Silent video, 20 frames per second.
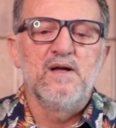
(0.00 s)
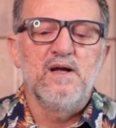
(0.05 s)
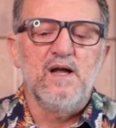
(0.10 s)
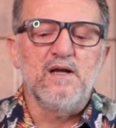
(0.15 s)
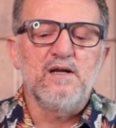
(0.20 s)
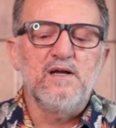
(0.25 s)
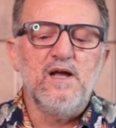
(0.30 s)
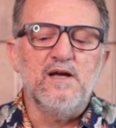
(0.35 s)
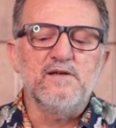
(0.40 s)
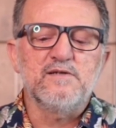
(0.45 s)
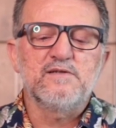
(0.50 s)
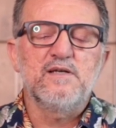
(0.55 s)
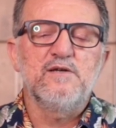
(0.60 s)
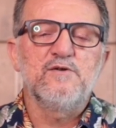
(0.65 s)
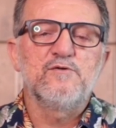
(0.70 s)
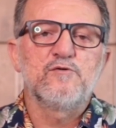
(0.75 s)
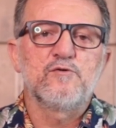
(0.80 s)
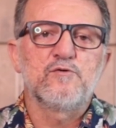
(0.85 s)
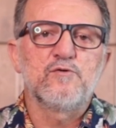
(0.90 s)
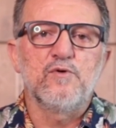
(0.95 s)
É que esta
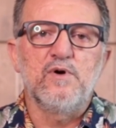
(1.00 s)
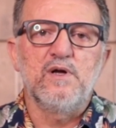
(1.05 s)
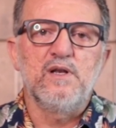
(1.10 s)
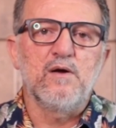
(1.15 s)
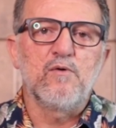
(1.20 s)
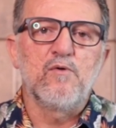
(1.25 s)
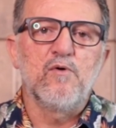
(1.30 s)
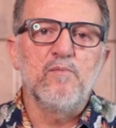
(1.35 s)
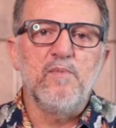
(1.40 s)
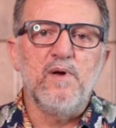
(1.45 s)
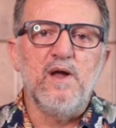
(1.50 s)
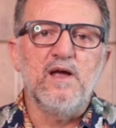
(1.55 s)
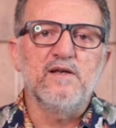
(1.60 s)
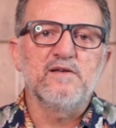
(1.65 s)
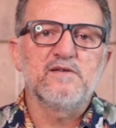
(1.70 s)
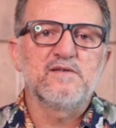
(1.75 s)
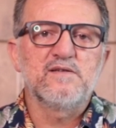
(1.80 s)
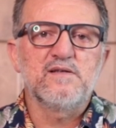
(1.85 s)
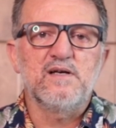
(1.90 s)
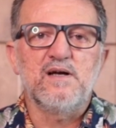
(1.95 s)
história
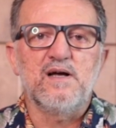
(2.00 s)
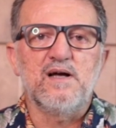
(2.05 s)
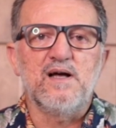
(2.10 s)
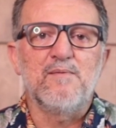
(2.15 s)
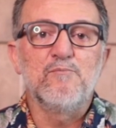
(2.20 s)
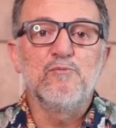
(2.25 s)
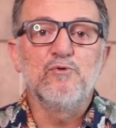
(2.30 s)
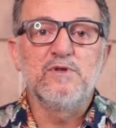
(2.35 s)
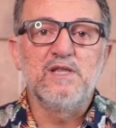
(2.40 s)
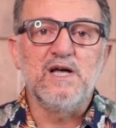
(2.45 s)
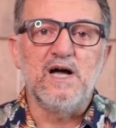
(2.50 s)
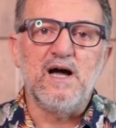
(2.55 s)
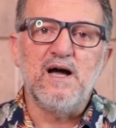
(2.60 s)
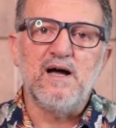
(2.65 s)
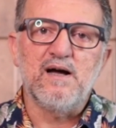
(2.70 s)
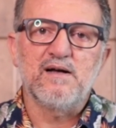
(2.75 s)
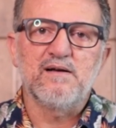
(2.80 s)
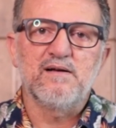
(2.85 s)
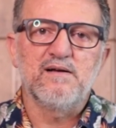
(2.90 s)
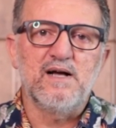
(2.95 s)
começa a
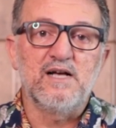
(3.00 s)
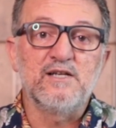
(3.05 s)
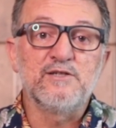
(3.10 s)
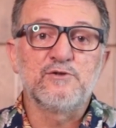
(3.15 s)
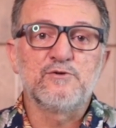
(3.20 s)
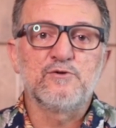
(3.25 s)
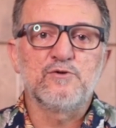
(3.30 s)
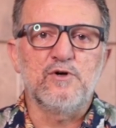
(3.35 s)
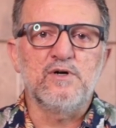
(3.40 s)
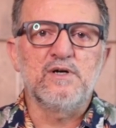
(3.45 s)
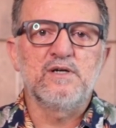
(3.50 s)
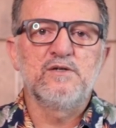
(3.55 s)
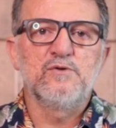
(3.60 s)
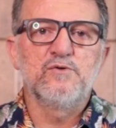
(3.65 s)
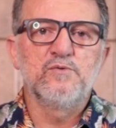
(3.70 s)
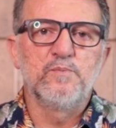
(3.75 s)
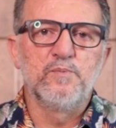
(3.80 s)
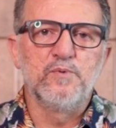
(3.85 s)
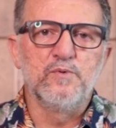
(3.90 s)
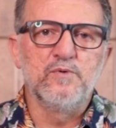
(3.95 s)
mudar, a sorte
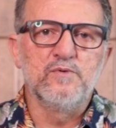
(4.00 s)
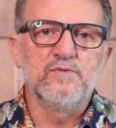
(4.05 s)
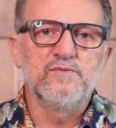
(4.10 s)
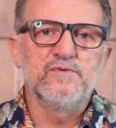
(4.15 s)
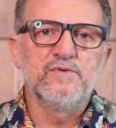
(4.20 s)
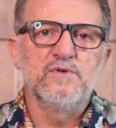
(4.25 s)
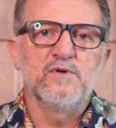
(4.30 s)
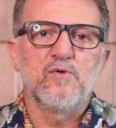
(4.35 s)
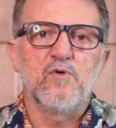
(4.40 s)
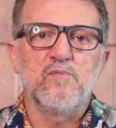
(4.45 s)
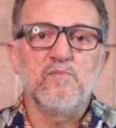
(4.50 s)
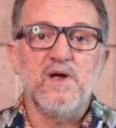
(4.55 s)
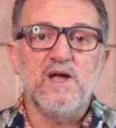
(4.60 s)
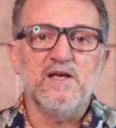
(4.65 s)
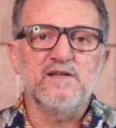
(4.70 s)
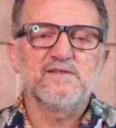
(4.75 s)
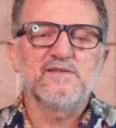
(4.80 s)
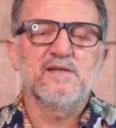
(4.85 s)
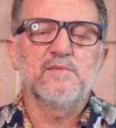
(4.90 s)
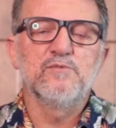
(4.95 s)
do povo
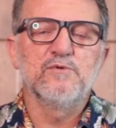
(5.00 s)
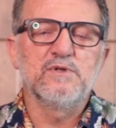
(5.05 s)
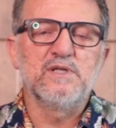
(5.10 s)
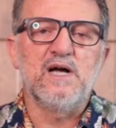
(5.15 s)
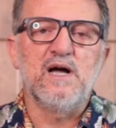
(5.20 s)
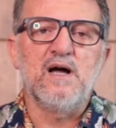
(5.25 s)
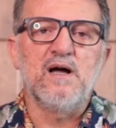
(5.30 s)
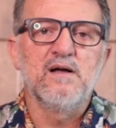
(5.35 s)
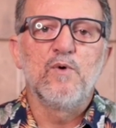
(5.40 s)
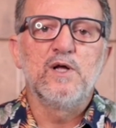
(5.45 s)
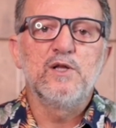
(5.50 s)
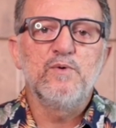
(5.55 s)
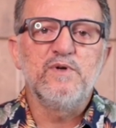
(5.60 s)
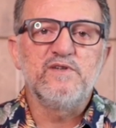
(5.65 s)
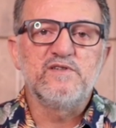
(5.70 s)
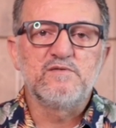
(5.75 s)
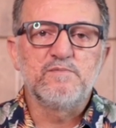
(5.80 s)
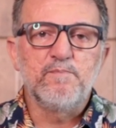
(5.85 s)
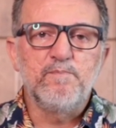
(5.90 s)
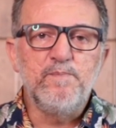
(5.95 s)
começa a mudar quando o
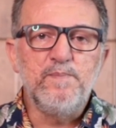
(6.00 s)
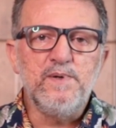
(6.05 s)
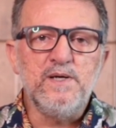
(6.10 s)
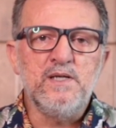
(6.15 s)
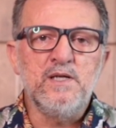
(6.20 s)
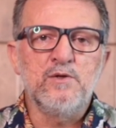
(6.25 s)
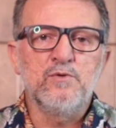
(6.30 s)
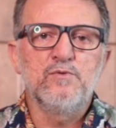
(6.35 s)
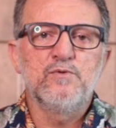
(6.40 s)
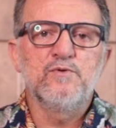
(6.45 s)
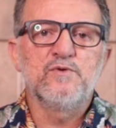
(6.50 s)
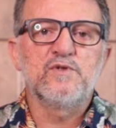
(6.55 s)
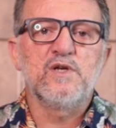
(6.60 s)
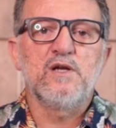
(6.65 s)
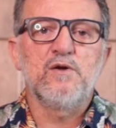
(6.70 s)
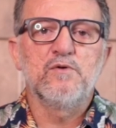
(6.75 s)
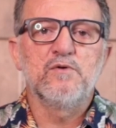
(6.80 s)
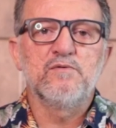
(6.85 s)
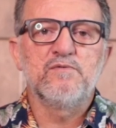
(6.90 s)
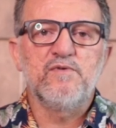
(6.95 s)
Espírito do
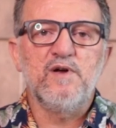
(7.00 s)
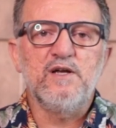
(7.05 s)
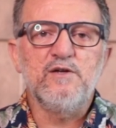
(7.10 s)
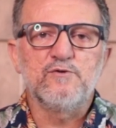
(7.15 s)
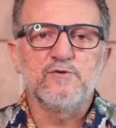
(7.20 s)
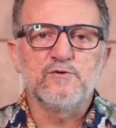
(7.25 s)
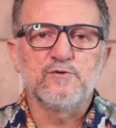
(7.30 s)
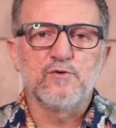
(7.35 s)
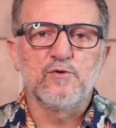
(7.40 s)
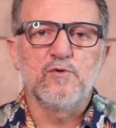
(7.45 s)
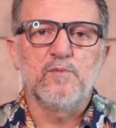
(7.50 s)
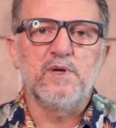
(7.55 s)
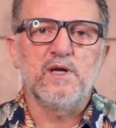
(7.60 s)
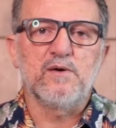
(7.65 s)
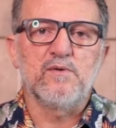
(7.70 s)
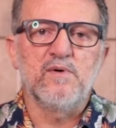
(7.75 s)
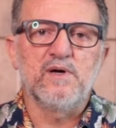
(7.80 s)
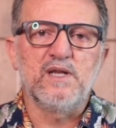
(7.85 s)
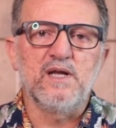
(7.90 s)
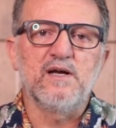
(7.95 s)
Senhor vem sobre a
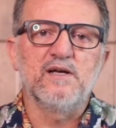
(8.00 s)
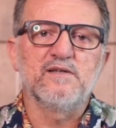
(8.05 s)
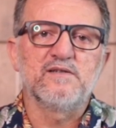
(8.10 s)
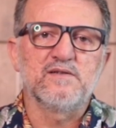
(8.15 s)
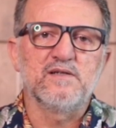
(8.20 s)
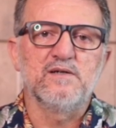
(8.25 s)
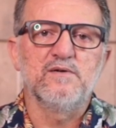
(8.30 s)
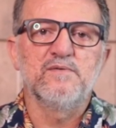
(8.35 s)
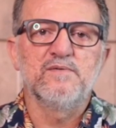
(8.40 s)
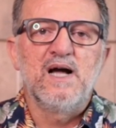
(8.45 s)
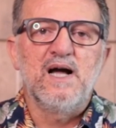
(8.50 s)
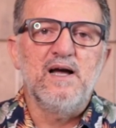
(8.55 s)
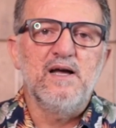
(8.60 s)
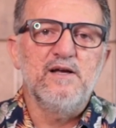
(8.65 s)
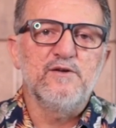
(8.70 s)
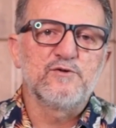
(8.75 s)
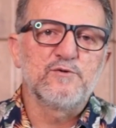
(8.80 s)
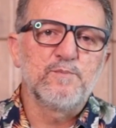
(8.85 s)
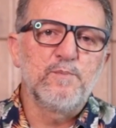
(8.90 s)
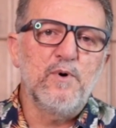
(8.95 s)
congregação. A
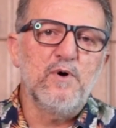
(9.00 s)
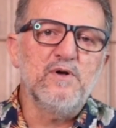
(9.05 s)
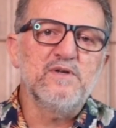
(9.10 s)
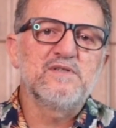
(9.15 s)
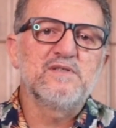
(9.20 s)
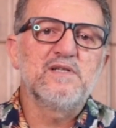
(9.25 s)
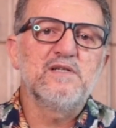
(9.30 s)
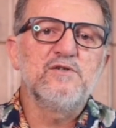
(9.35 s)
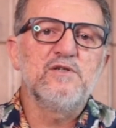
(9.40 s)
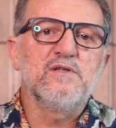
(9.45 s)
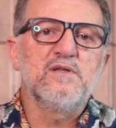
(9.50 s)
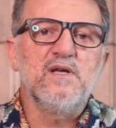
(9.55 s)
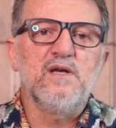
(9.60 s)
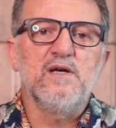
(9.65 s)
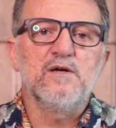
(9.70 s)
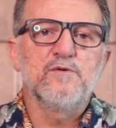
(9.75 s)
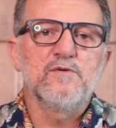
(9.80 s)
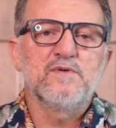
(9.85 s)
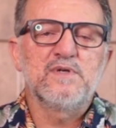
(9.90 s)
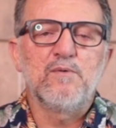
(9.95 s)
resposta de
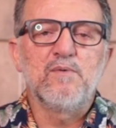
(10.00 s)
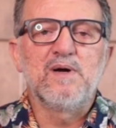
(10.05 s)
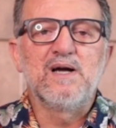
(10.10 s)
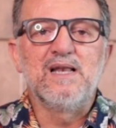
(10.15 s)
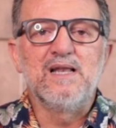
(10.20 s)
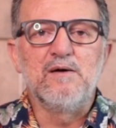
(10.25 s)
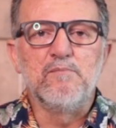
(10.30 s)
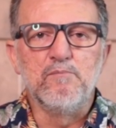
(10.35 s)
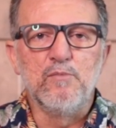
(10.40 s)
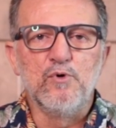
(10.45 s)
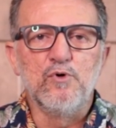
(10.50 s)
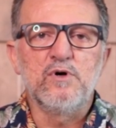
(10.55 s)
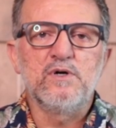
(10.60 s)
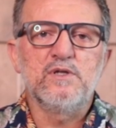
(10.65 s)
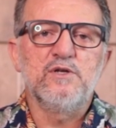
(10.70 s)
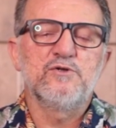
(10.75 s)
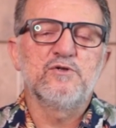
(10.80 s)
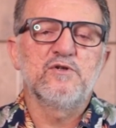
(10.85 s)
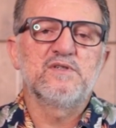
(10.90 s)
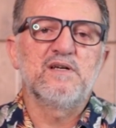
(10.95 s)
Deus ao clamor
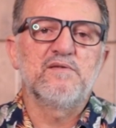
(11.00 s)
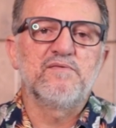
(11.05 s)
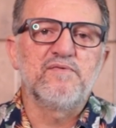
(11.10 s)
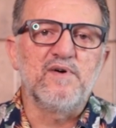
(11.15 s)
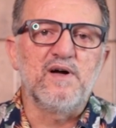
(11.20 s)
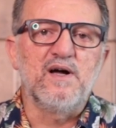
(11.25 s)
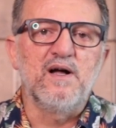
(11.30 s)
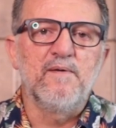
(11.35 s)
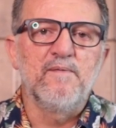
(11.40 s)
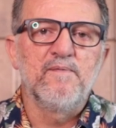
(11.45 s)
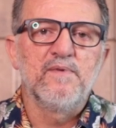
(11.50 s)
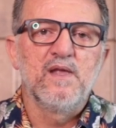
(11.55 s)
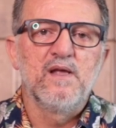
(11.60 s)
de Josafá,